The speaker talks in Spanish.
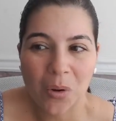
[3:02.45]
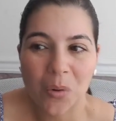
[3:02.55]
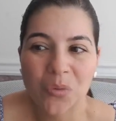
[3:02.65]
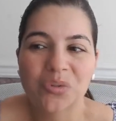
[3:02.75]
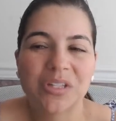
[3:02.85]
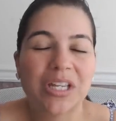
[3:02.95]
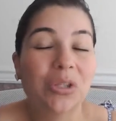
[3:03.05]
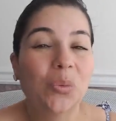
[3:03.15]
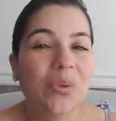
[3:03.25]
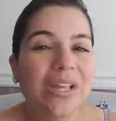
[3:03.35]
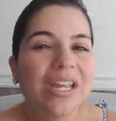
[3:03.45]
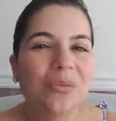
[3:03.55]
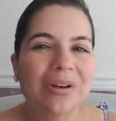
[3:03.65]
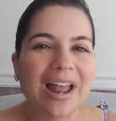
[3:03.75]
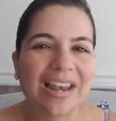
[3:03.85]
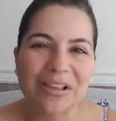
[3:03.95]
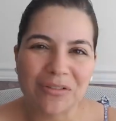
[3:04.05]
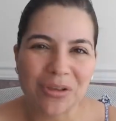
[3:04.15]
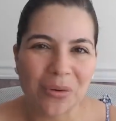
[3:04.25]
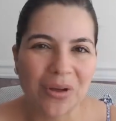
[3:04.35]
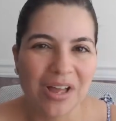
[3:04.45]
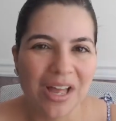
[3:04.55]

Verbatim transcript: constituir un alivio.